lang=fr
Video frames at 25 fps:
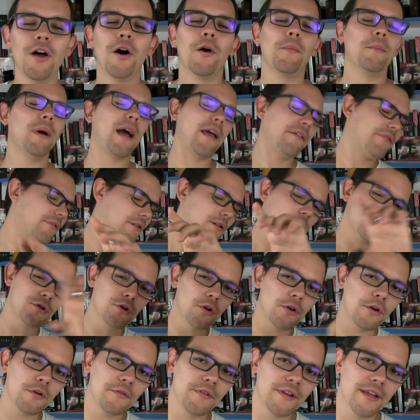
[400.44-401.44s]
Non, bref,
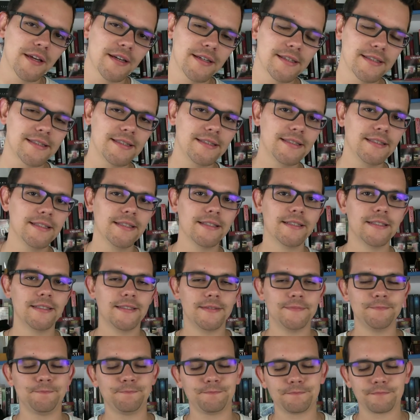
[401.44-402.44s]
je reviens ici.
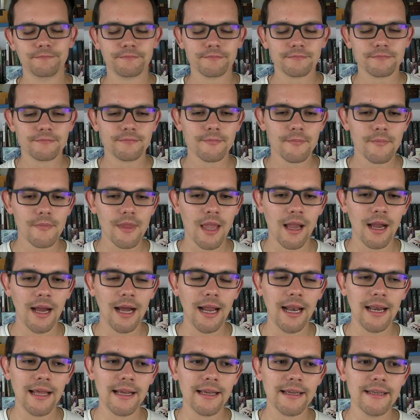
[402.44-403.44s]
Euh,
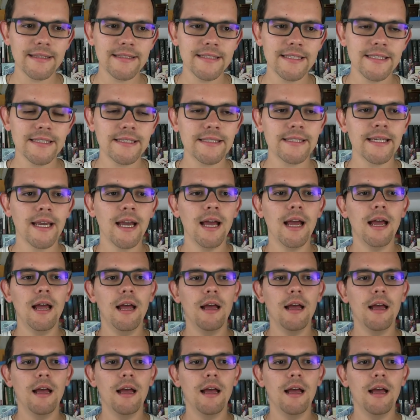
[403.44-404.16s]
à la critique.